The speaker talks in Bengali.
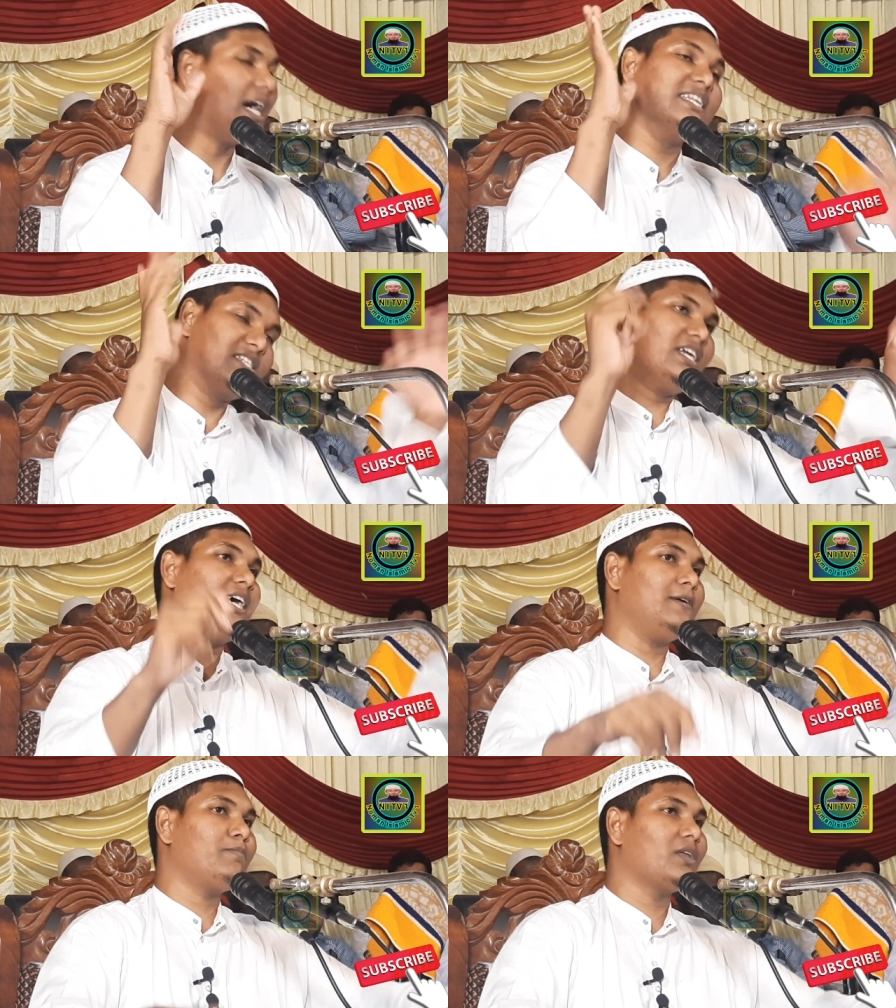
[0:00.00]
আচ্ছা
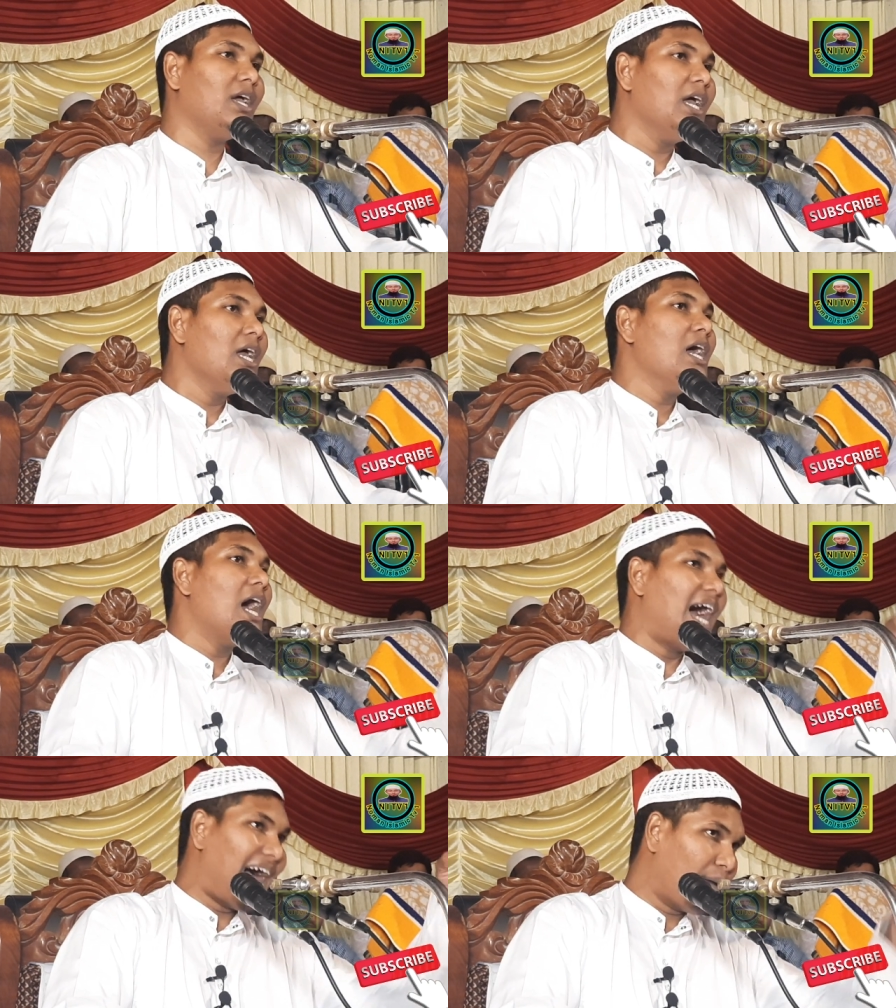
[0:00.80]

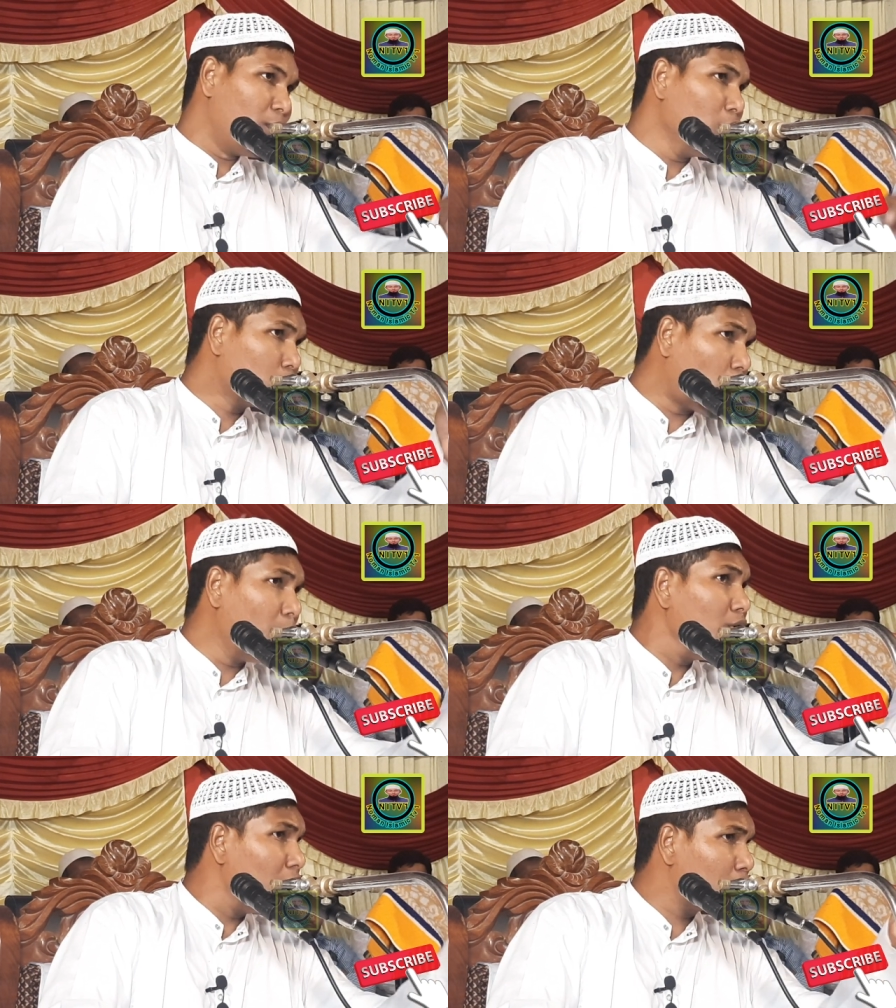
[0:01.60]
আমল
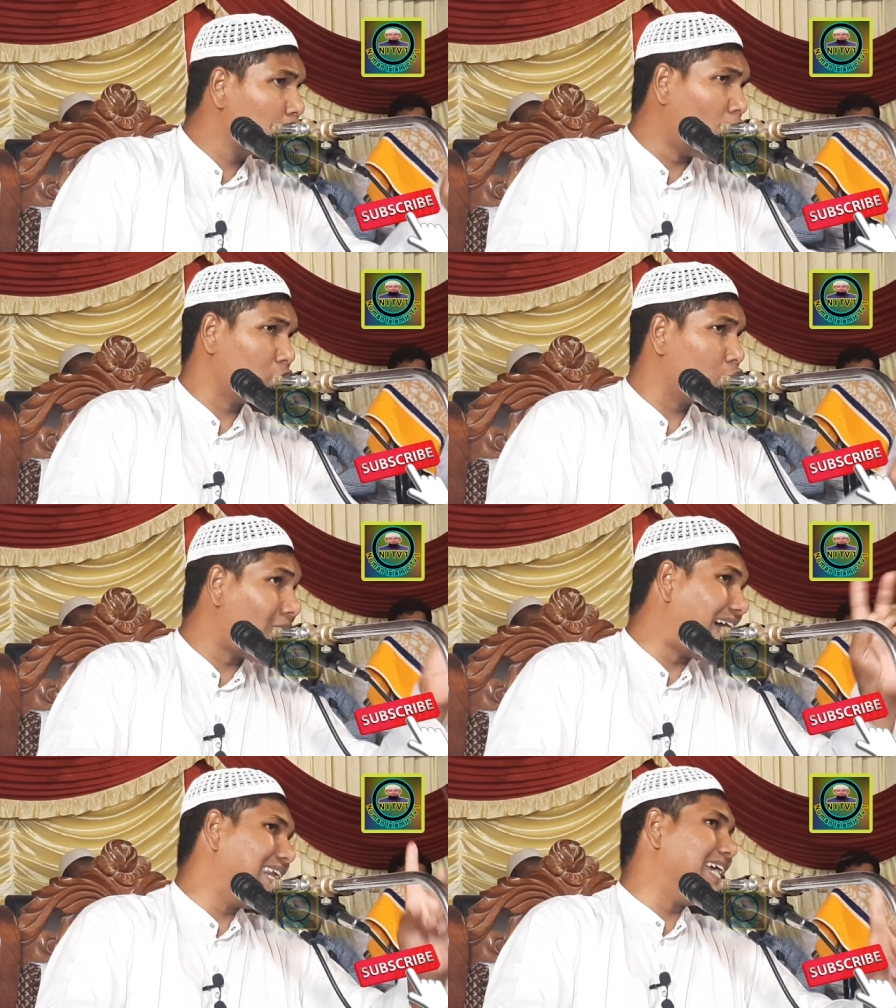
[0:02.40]
কবুলের শর্ত
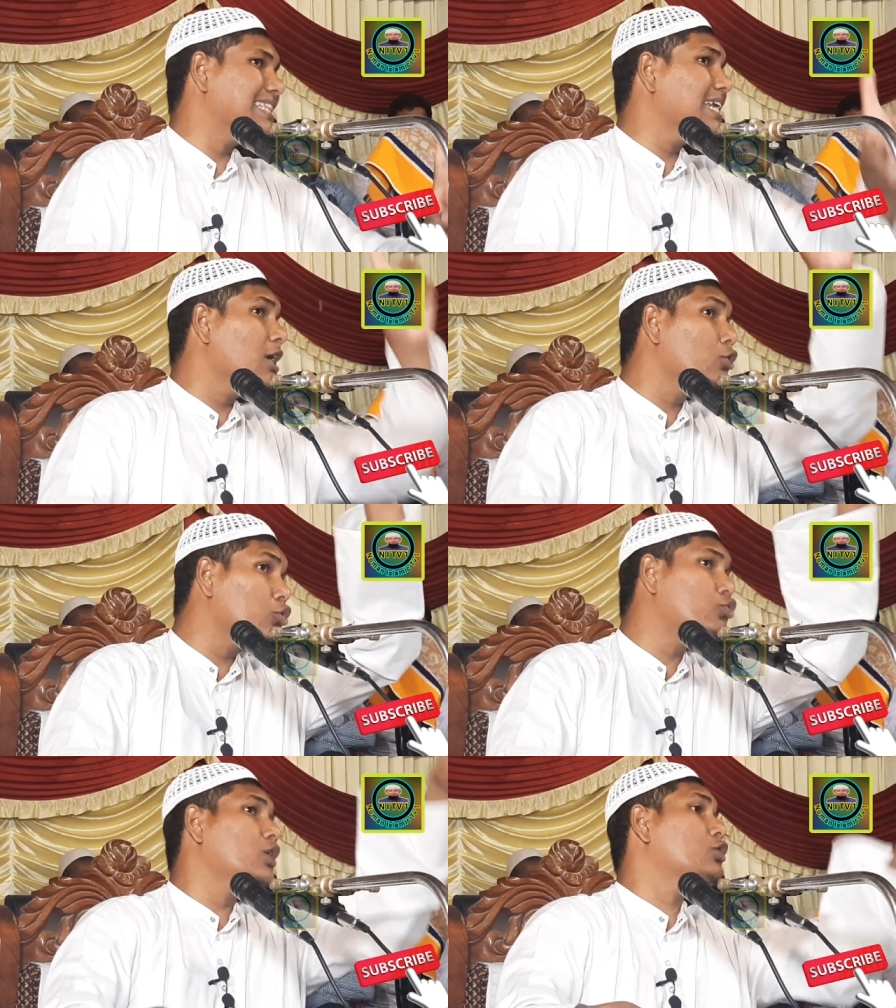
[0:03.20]
আল্লাহ দিলেন
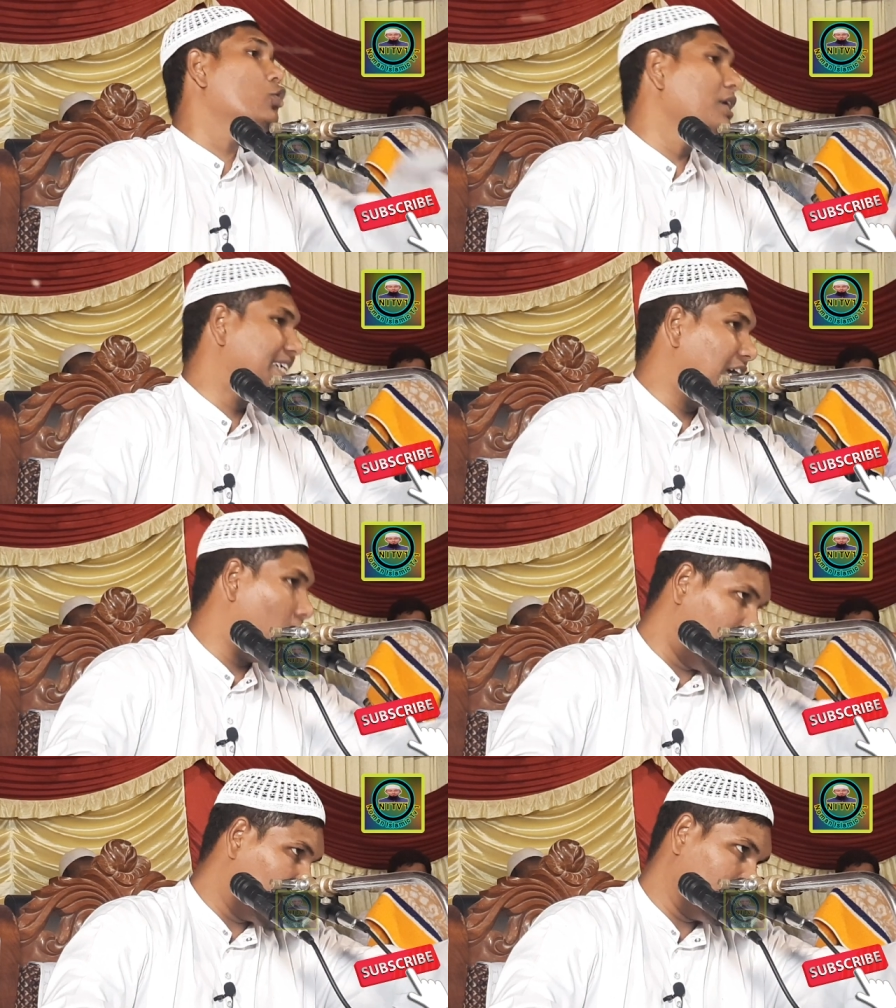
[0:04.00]
রসুলের তরিকায়
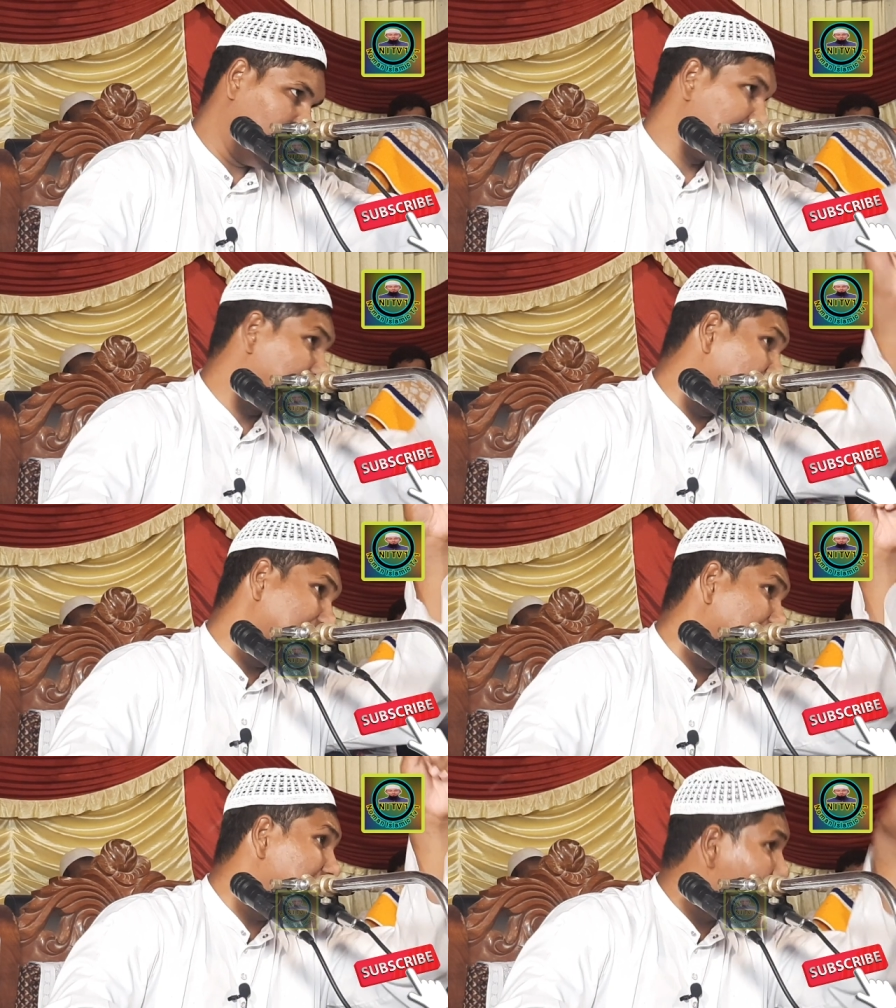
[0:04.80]
হওয়া লাগবে এটা কে
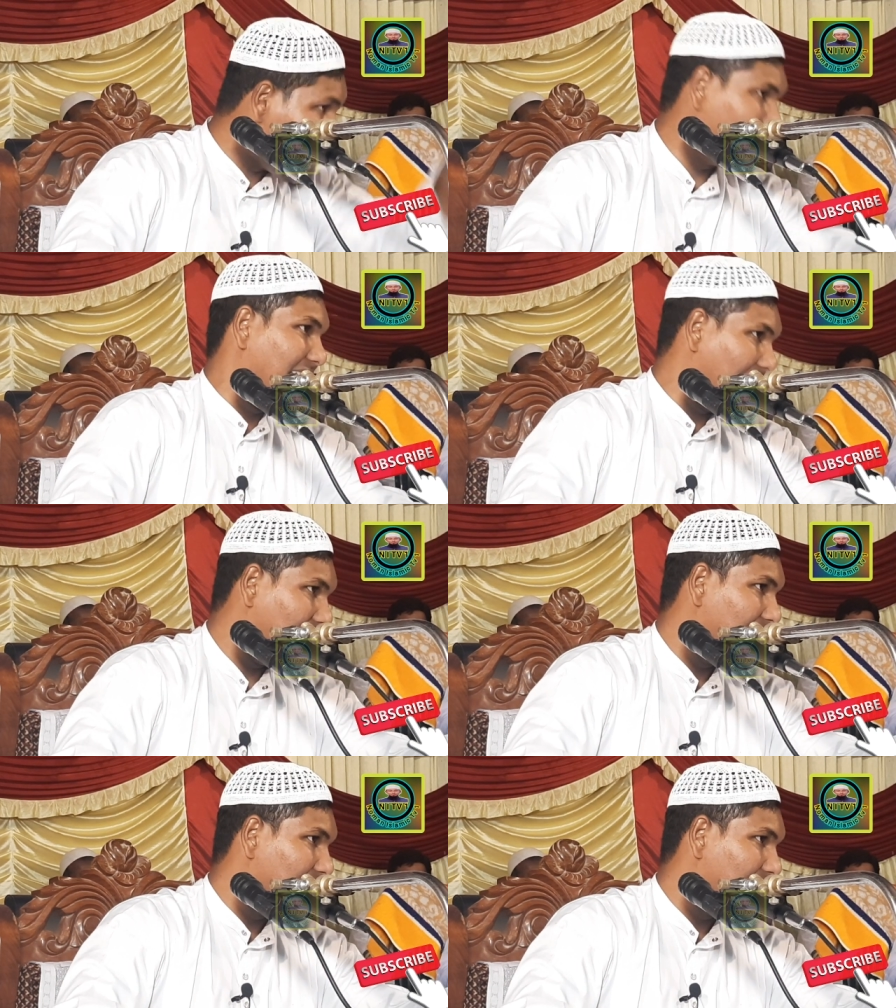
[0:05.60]
দিলেন আল্লাহ